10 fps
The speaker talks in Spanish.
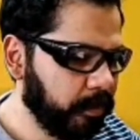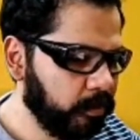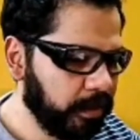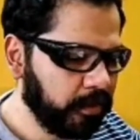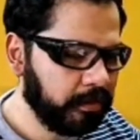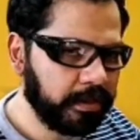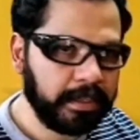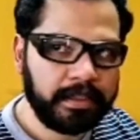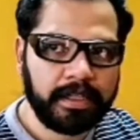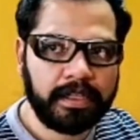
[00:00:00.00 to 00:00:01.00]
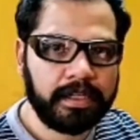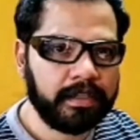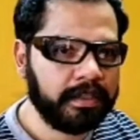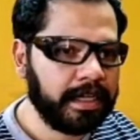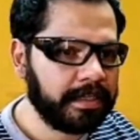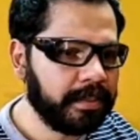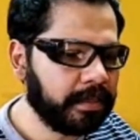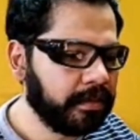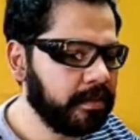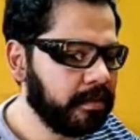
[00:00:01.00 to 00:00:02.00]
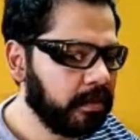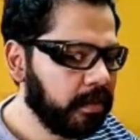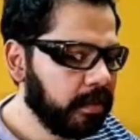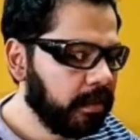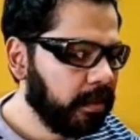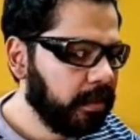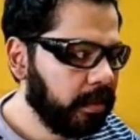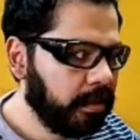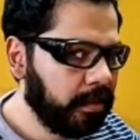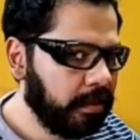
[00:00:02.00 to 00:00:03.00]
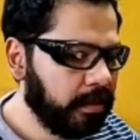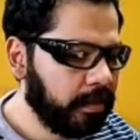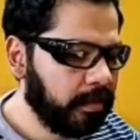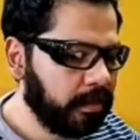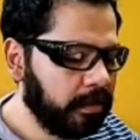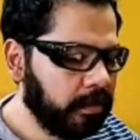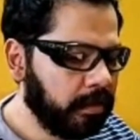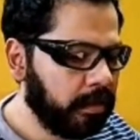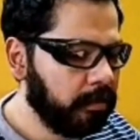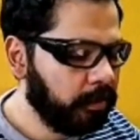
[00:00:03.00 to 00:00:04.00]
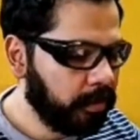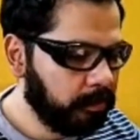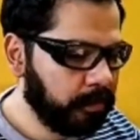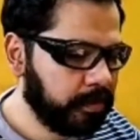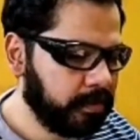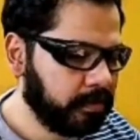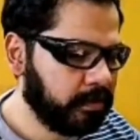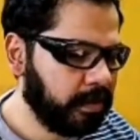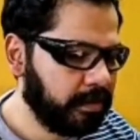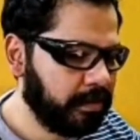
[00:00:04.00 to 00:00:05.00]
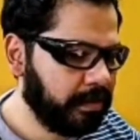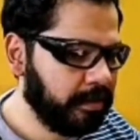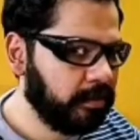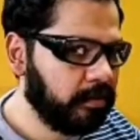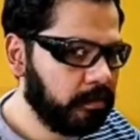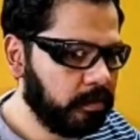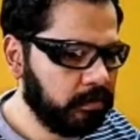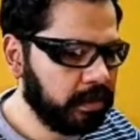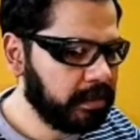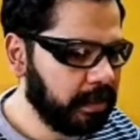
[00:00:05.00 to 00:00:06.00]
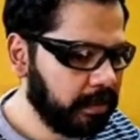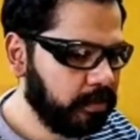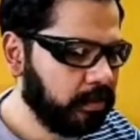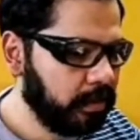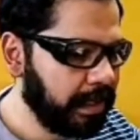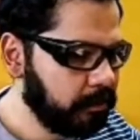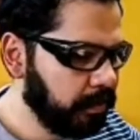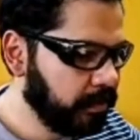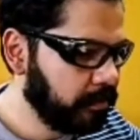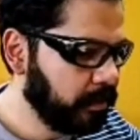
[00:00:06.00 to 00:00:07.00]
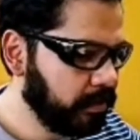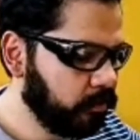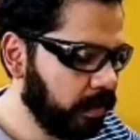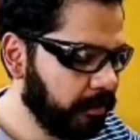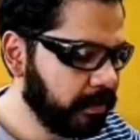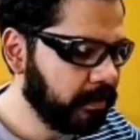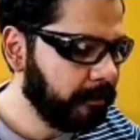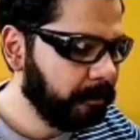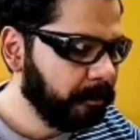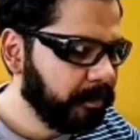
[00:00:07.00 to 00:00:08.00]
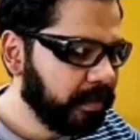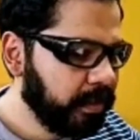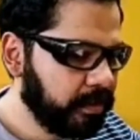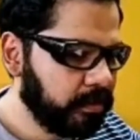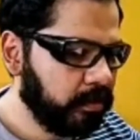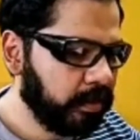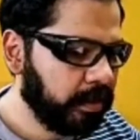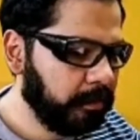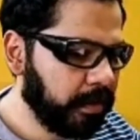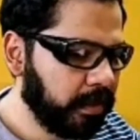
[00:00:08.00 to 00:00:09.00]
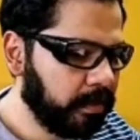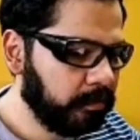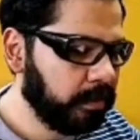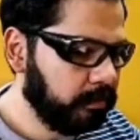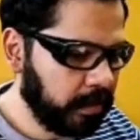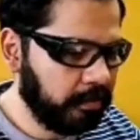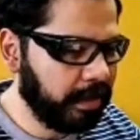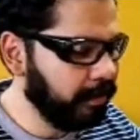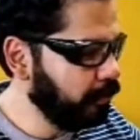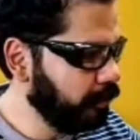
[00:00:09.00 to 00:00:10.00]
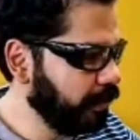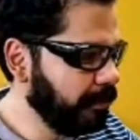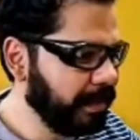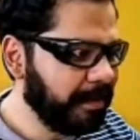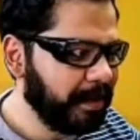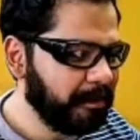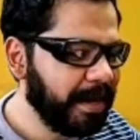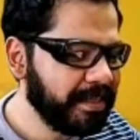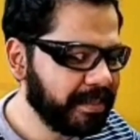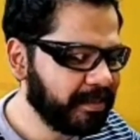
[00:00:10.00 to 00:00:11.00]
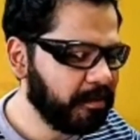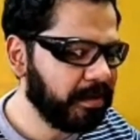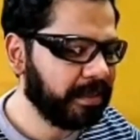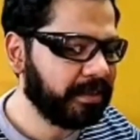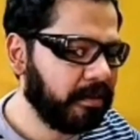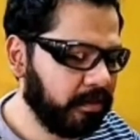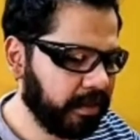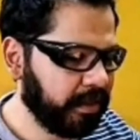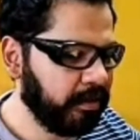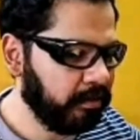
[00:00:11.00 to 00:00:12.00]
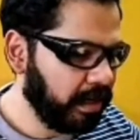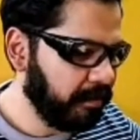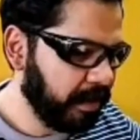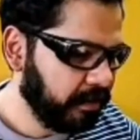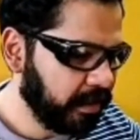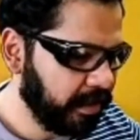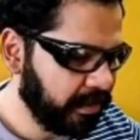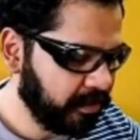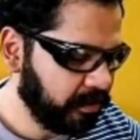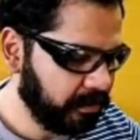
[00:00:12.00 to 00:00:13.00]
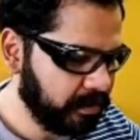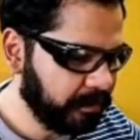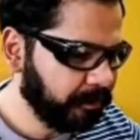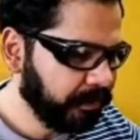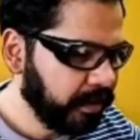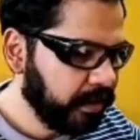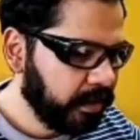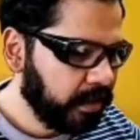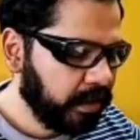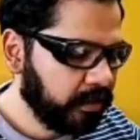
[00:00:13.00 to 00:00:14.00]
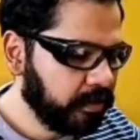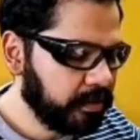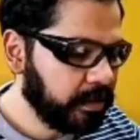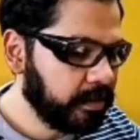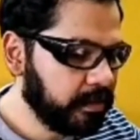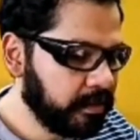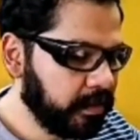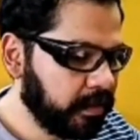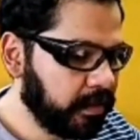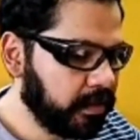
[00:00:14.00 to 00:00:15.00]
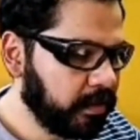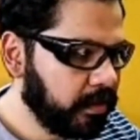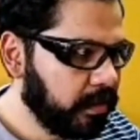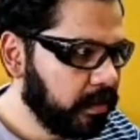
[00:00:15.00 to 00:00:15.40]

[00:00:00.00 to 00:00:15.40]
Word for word: lúdico de, las artes. Y, bueno, pues se, se, hicieron como una selección de las piezas más nuevas y eso es lo que me, bueno, ahora lo que van a ver más es como del trabajo que tengo a la venta y todo eso. Entonces, este,